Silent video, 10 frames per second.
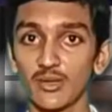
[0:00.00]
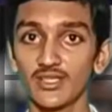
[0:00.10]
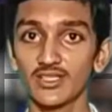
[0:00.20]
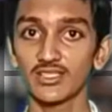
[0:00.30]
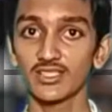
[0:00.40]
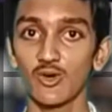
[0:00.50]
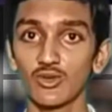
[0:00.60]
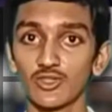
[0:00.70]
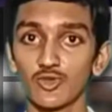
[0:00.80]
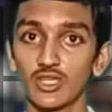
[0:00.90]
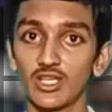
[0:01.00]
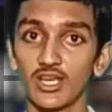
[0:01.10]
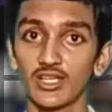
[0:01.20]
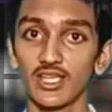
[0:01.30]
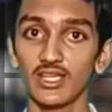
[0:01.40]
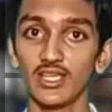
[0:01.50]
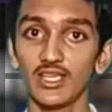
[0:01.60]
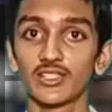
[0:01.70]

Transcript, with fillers: सभी संस्थाओं के शुद्धिकरण के लिए